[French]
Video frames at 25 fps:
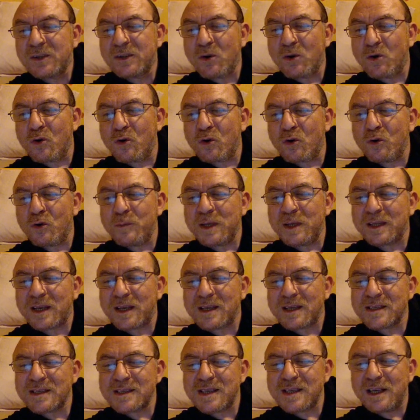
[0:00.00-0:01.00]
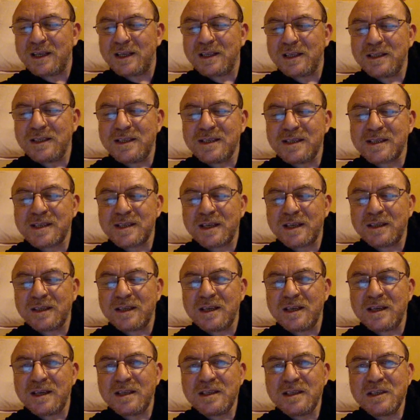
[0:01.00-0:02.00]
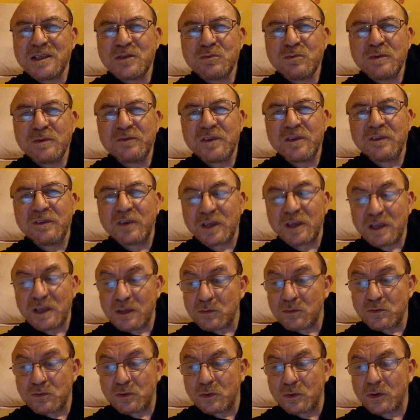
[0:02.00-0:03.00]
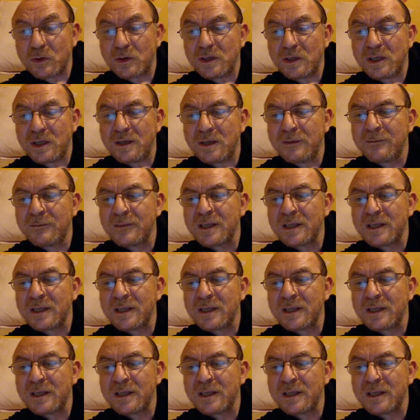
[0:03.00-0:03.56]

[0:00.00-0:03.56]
On remettra ça les 17 et 18 février, toujours au Grenier.